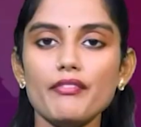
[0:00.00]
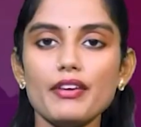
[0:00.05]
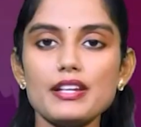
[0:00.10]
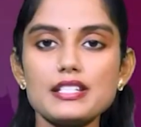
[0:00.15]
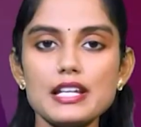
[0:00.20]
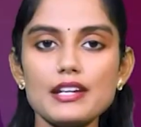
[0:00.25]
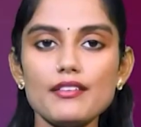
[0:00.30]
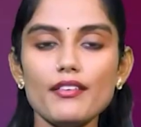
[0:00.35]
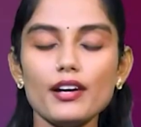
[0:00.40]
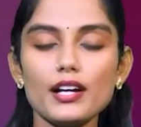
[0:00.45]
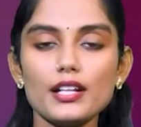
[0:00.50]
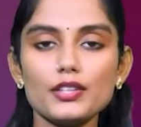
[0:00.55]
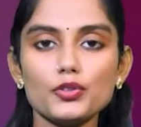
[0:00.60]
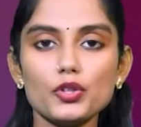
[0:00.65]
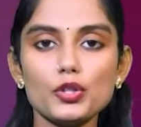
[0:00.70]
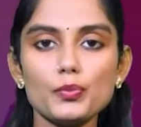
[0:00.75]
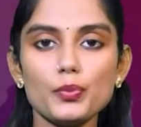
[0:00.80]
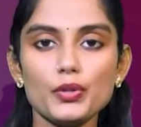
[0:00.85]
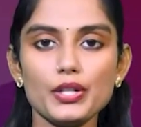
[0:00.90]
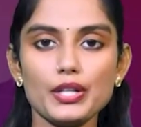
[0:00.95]
విజయవాడ
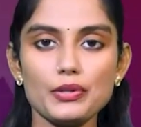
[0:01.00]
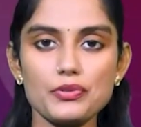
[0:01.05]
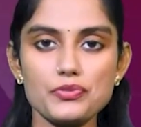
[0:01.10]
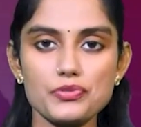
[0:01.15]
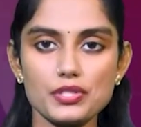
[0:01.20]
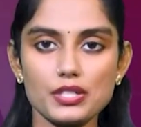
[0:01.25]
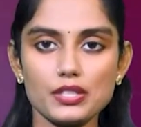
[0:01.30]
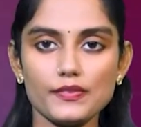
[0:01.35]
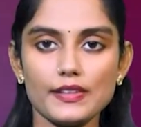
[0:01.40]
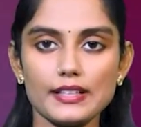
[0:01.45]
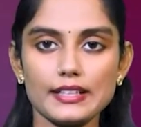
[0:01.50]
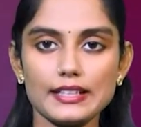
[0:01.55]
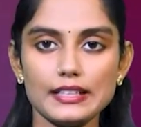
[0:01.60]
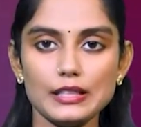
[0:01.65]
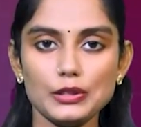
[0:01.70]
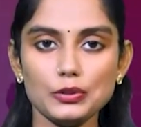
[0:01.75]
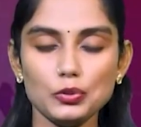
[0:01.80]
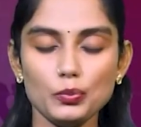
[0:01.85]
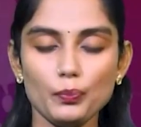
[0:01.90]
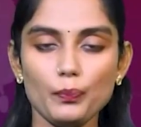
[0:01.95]
తూర్పు
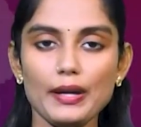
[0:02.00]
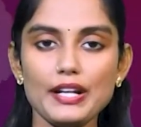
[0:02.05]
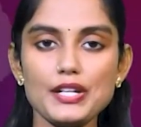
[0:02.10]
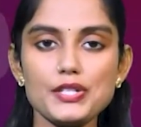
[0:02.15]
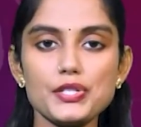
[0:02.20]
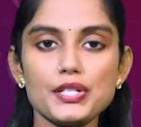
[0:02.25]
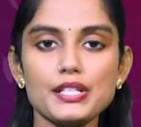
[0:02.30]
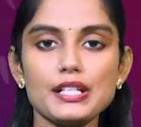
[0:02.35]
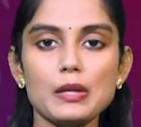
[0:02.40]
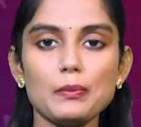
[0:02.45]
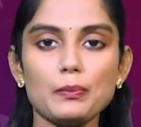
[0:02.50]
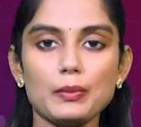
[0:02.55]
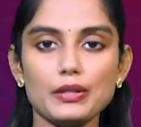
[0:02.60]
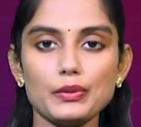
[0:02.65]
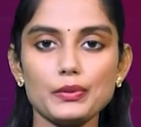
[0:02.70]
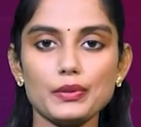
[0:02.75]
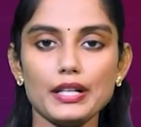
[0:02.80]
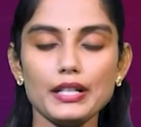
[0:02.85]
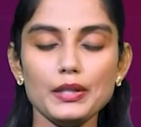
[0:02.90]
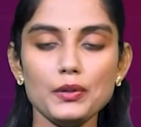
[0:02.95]
నియోజకవర్గంలో పెన్షన్న
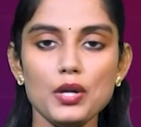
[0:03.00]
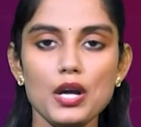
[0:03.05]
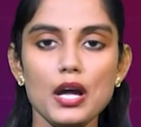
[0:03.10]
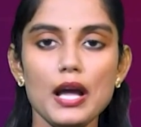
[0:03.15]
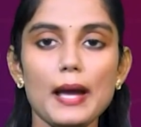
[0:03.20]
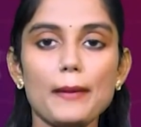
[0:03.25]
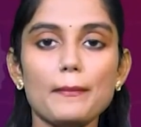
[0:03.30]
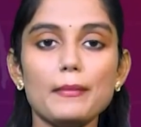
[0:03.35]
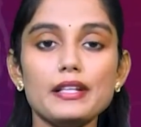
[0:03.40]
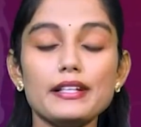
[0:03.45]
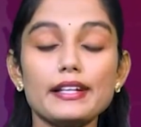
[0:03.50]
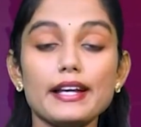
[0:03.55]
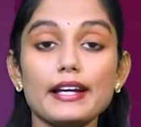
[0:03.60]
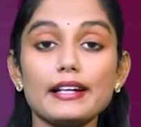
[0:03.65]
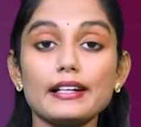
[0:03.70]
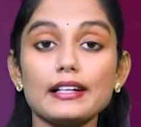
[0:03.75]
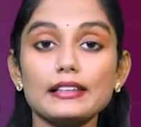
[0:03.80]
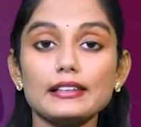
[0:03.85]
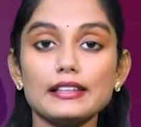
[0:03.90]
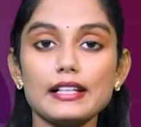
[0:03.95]
పండుగను ఎమ్మెల్యే
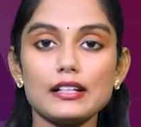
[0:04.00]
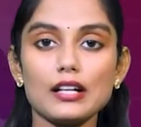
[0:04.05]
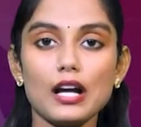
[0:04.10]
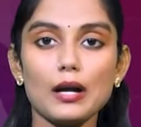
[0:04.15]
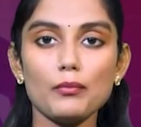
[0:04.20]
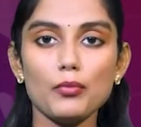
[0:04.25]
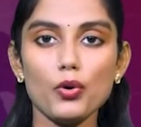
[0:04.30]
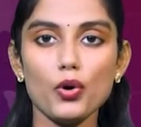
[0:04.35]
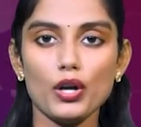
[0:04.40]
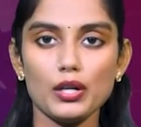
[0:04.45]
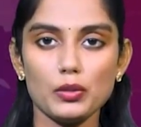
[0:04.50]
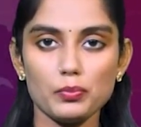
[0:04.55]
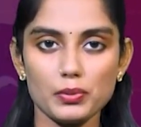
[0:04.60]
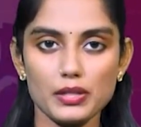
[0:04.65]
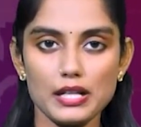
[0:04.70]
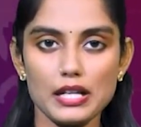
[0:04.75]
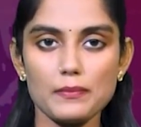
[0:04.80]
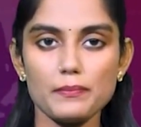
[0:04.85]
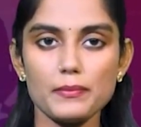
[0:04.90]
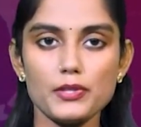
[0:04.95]
గద్దె రామ్మోహన్
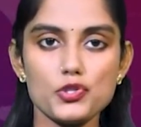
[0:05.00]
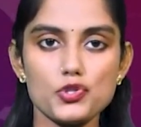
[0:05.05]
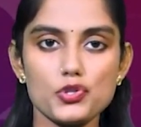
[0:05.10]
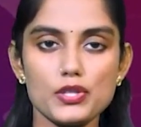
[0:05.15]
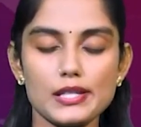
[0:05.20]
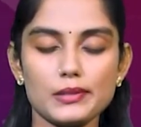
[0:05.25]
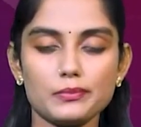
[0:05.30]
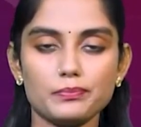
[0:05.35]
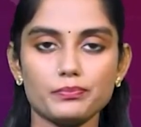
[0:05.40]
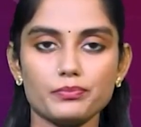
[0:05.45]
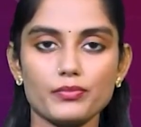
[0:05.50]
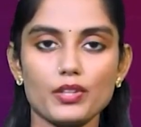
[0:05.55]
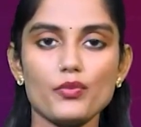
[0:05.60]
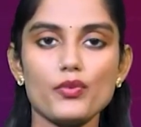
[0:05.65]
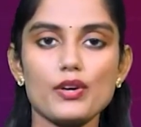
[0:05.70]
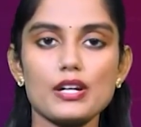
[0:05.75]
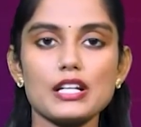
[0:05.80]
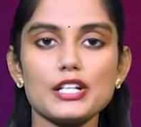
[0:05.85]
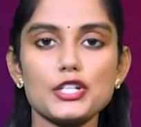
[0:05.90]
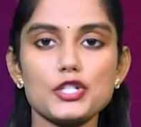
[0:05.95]
ప్రారంభించారు
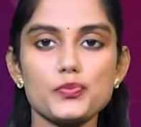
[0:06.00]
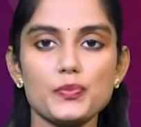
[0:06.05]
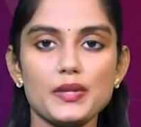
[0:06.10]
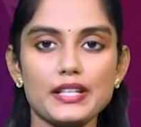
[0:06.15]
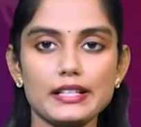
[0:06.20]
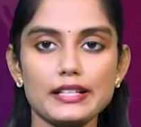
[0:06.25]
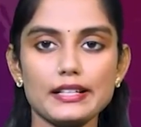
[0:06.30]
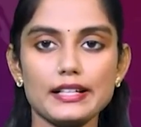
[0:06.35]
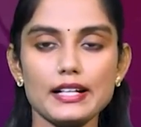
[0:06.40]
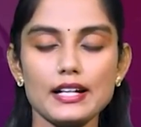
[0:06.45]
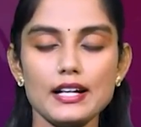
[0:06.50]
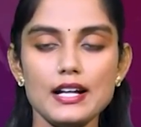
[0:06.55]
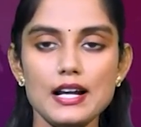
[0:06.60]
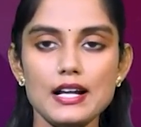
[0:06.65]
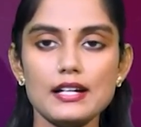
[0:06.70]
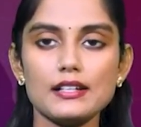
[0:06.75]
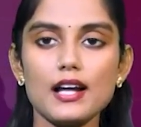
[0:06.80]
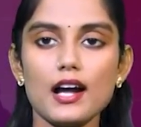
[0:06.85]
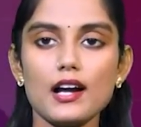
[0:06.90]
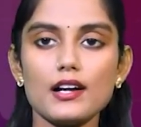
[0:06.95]
వరలక్ష్మీనగర్
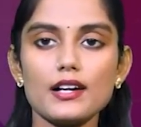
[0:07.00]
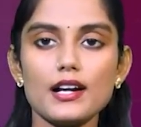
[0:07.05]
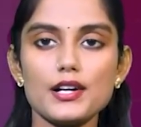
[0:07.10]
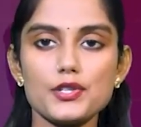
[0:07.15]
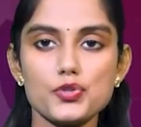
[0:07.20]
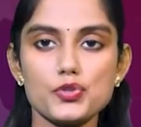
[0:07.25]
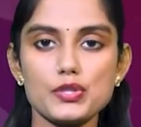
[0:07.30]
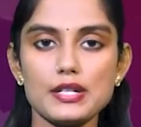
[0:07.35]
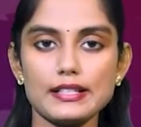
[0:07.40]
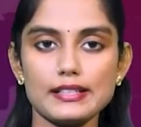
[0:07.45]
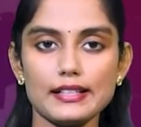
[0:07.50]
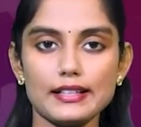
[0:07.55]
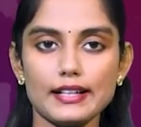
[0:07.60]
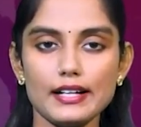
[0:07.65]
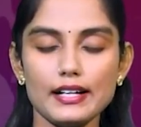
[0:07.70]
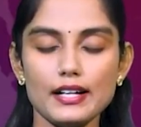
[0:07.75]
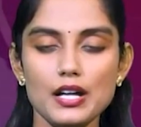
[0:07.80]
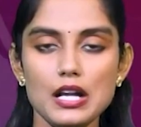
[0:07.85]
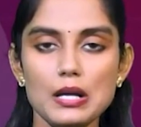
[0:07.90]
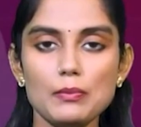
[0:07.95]
నగర్ నాగార్జున
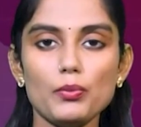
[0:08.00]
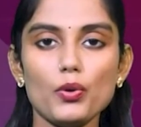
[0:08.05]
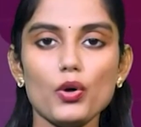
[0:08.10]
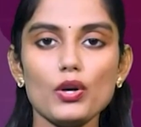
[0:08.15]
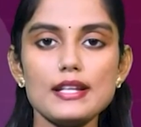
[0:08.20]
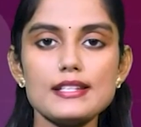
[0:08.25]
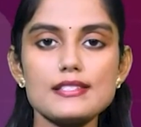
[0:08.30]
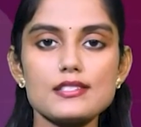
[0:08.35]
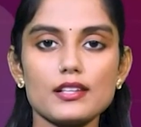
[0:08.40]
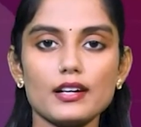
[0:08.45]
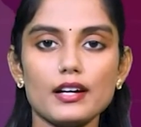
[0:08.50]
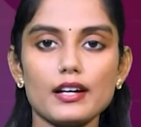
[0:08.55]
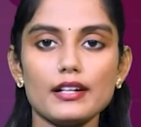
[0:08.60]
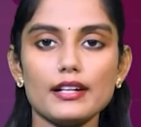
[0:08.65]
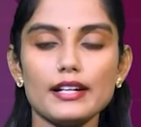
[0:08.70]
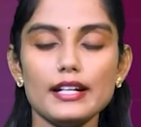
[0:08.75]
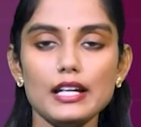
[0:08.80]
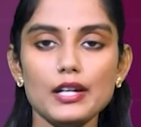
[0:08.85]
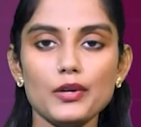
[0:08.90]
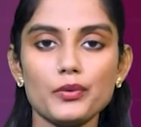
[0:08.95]
నగర్ పోలీస్
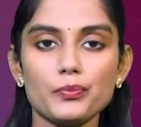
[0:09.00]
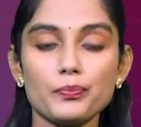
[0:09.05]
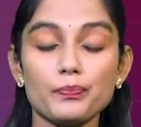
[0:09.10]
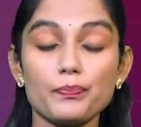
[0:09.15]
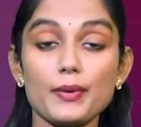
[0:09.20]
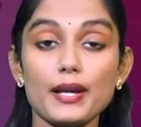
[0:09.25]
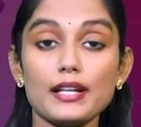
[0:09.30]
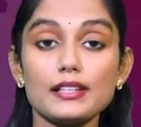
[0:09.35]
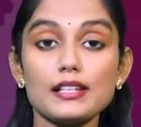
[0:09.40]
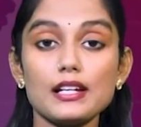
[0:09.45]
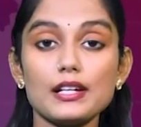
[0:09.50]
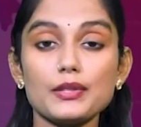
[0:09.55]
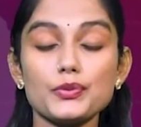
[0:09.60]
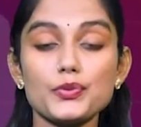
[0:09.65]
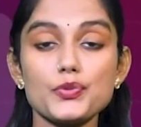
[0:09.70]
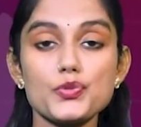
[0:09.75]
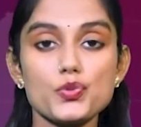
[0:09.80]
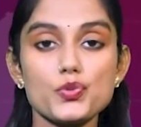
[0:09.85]
కాలనీల్లో పేదలకు